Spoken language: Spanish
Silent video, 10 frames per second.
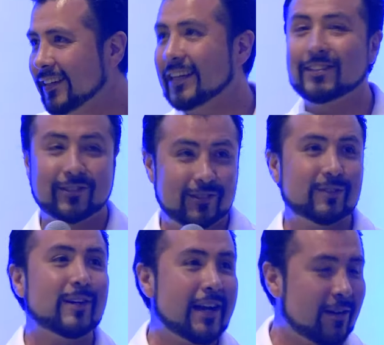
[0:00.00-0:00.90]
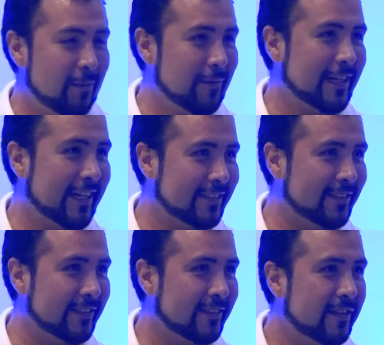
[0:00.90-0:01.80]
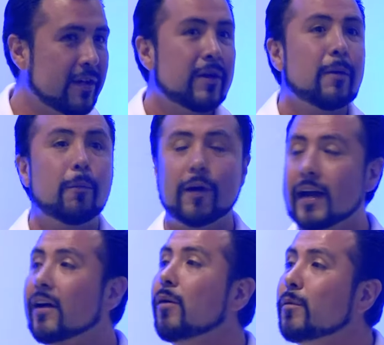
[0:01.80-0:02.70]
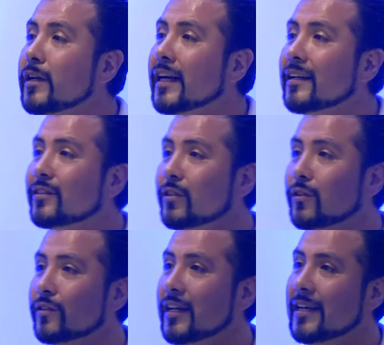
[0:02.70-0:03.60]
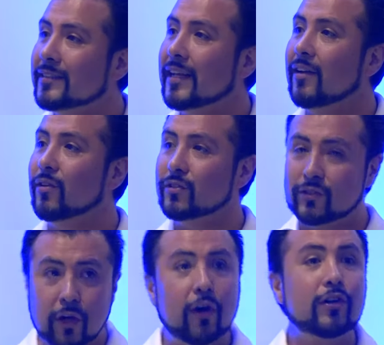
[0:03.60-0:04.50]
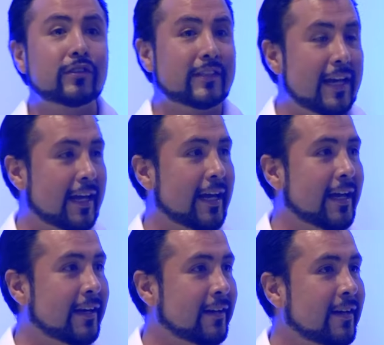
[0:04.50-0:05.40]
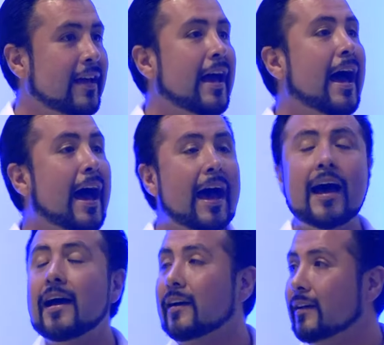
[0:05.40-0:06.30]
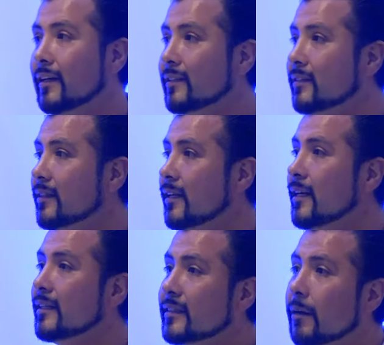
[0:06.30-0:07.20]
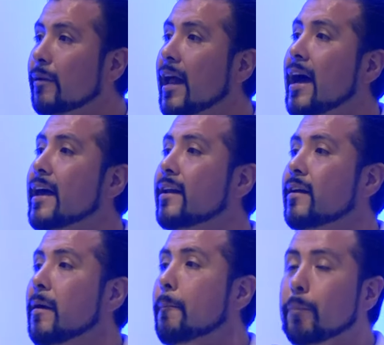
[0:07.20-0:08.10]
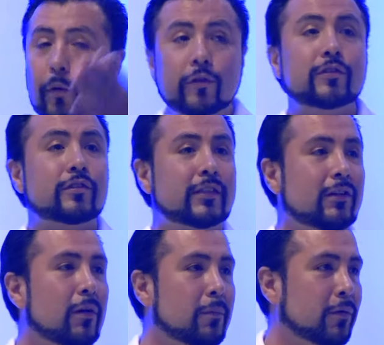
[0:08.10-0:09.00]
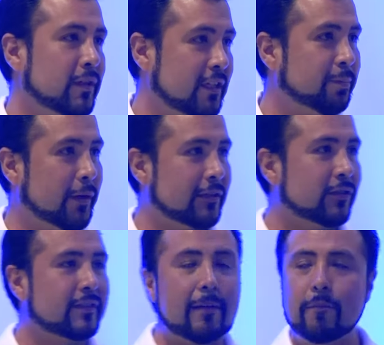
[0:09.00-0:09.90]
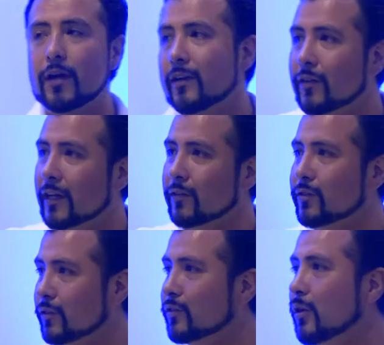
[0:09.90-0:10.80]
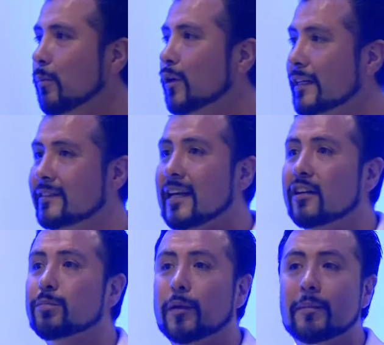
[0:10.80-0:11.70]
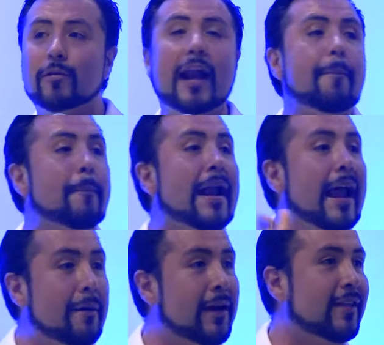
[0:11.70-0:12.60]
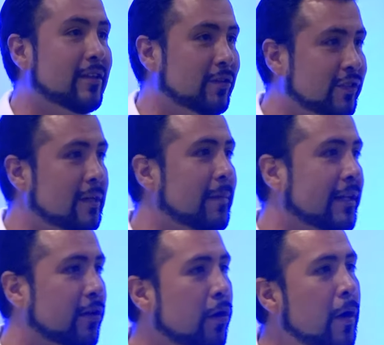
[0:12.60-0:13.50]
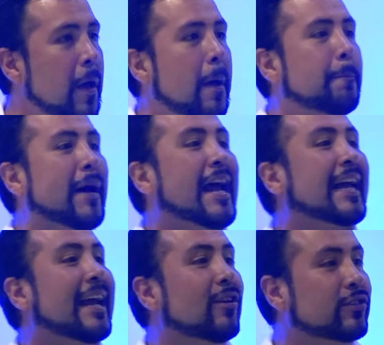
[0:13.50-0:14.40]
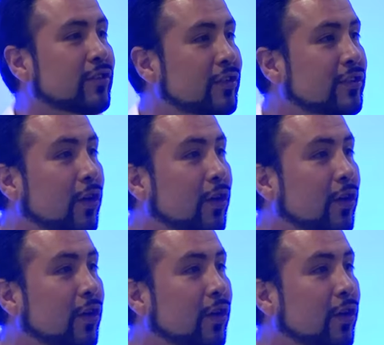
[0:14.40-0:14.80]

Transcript: eso no es buena comunicación. Buena comunicación es que los dos lleguen a este, entablar puntos en común y es por eso tan bueno que nosotros como cristianos ponemos la palabra de Dios en medio para que los dos